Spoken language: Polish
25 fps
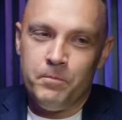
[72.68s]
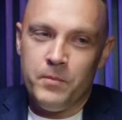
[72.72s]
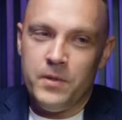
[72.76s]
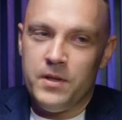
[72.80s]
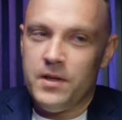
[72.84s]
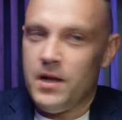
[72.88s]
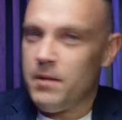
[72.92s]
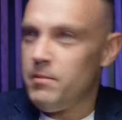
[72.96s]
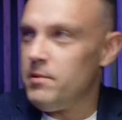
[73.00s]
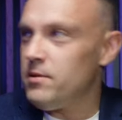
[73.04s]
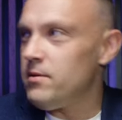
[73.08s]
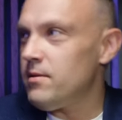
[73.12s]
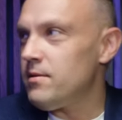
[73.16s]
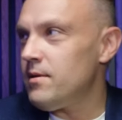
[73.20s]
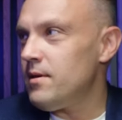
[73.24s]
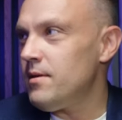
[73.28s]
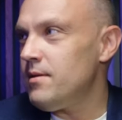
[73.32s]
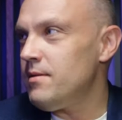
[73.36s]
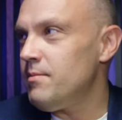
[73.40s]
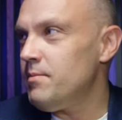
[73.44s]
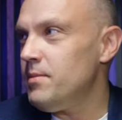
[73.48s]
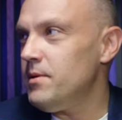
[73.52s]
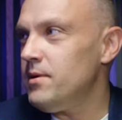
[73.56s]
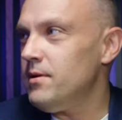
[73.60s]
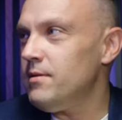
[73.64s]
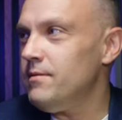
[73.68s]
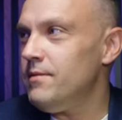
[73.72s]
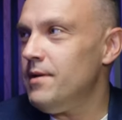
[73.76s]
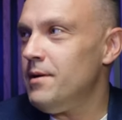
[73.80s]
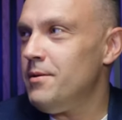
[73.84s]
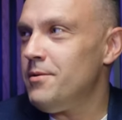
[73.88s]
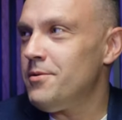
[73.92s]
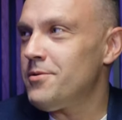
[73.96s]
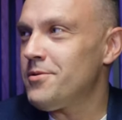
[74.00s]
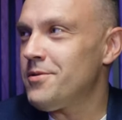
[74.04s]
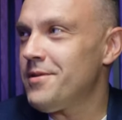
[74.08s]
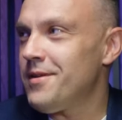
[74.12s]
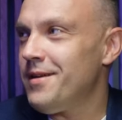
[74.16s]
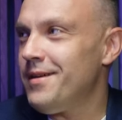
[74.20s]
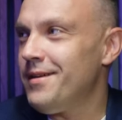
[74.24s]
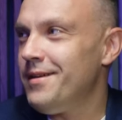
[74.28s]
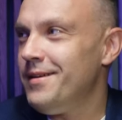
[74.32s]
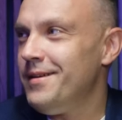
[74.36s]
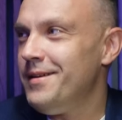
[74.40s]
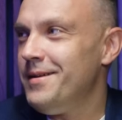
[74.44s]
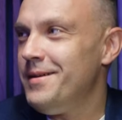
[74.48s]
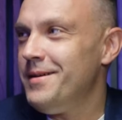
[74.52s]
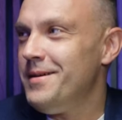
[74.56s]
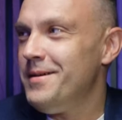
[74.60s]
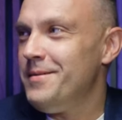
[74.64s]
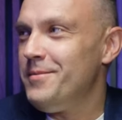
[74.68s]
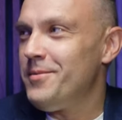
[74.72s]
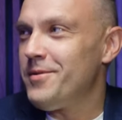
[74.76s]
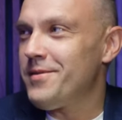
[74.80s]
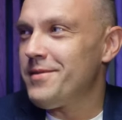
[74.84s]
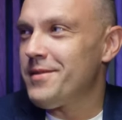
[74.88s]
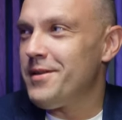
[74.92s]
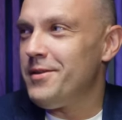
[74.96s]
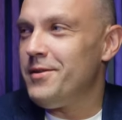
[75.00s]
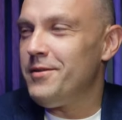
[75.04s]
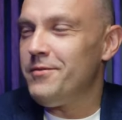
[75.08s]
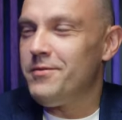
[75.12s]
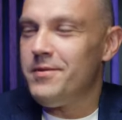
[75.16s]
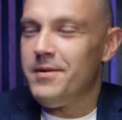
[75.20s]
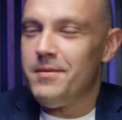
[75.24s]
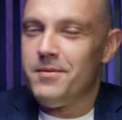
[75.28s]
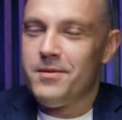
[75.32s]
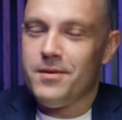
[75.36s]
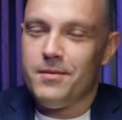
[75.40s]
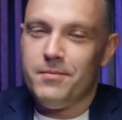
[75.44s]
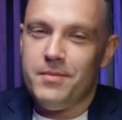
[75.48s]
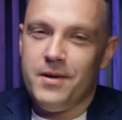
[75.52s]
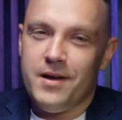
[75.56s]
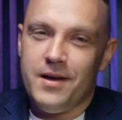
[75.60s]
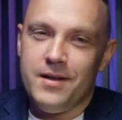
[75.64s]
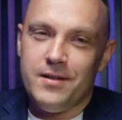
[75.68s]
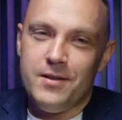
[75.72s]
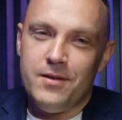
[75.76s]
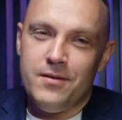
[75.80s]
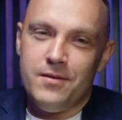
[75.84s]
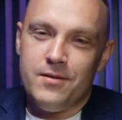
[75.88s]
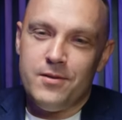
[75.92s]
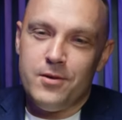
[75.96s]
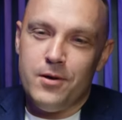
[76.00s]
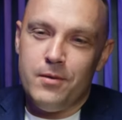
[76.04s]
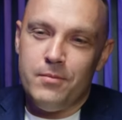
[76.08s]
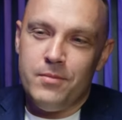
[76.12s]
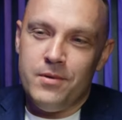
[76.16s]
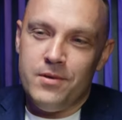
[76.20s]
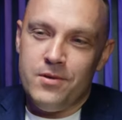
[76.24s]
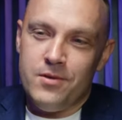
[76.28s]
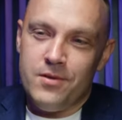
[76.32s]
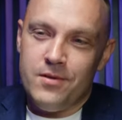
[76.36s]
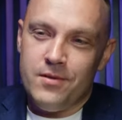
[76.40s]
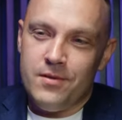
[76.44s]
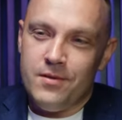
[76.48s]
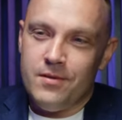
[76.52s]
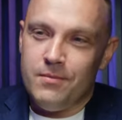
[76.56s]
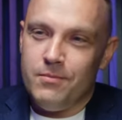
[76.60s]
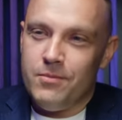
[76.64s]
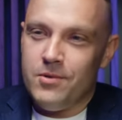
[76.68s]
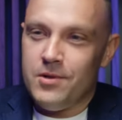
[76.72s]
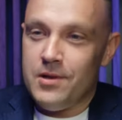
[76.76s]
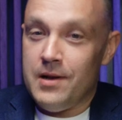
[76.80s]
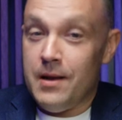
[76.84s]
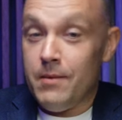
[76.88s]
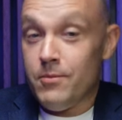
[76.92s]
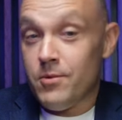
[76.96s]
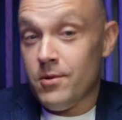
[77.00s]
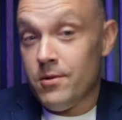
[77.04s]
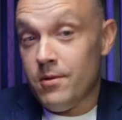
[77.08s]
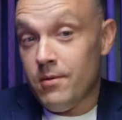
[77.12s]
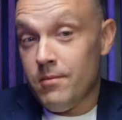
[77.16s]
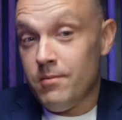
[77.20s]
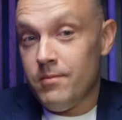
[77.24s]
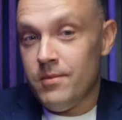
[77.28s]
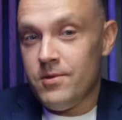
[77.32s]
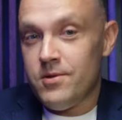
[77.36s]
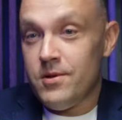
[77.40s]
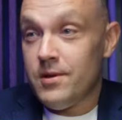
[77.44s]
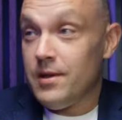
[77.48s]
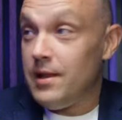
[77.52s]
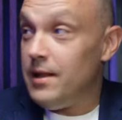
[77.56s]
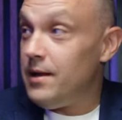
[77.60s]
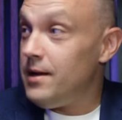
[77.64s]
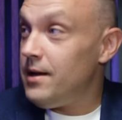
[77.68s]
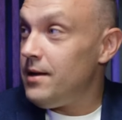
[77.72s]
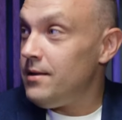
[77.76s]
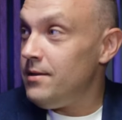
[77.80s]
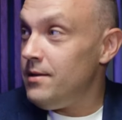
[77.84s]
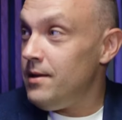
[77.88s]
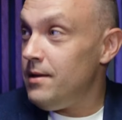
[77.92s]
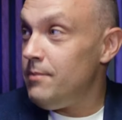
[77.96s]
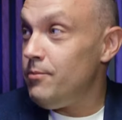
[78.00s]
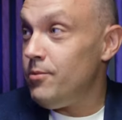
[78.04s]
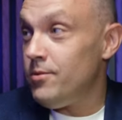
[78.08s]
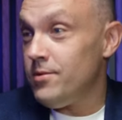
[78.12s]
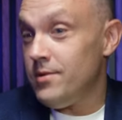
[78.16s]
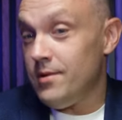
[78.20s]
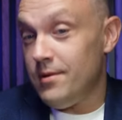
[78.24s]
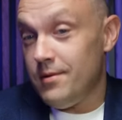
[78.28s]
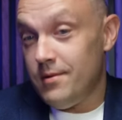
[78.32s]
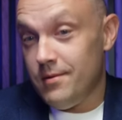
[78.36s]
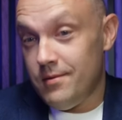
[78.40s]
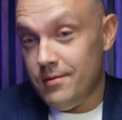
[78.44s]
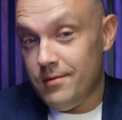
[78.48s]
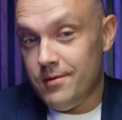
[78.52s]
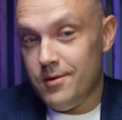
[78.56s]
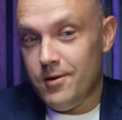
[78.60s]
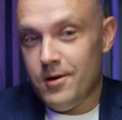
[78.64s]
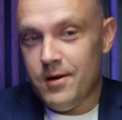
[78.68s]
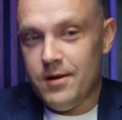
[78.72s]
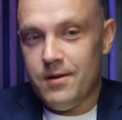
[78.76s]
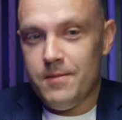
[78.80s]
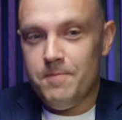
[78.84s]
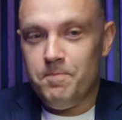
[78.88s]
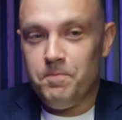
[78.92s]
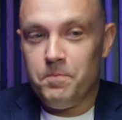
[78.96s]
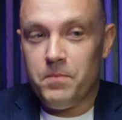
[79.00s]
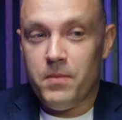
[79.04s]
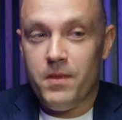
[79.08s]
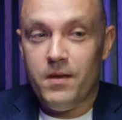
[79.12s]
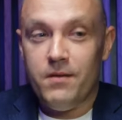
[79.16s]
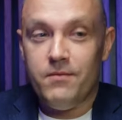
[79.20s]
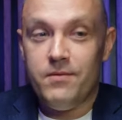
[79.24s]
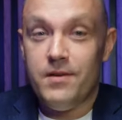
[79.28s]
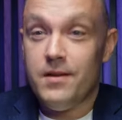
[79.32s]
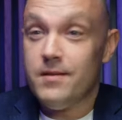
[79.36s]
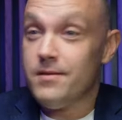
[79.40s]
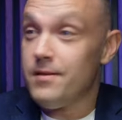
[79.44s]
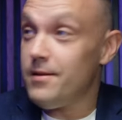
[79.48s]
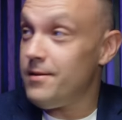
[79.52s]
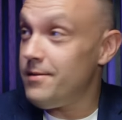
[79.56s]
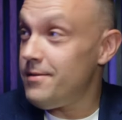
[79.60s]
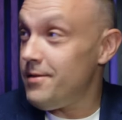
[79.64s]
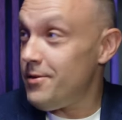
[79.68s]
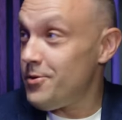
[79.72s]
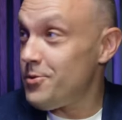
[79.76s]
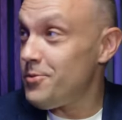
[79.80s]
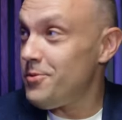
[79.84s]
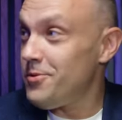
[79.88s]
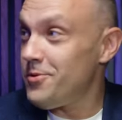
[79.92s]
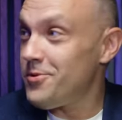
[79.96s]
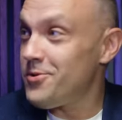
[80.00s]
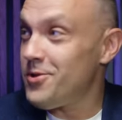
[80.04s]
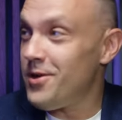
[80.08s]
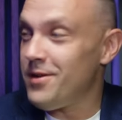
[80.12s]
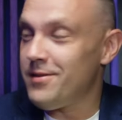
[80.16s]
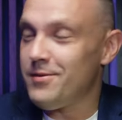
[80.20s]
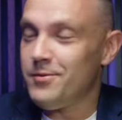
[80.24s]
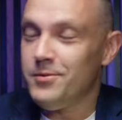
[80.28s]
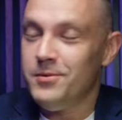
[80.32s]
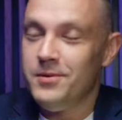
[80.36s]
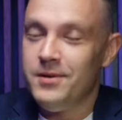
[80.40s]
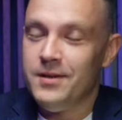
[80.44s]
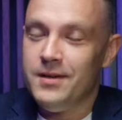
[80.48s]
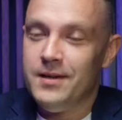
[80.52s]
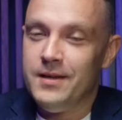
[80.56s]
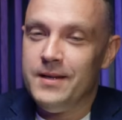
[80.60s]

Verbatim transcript: I tak mnie to zainspirowało, że postanowiłem sobie kiedyś zrobić, myślałem, że to będzie kilka dni, później trochę więcej zeszło czasu.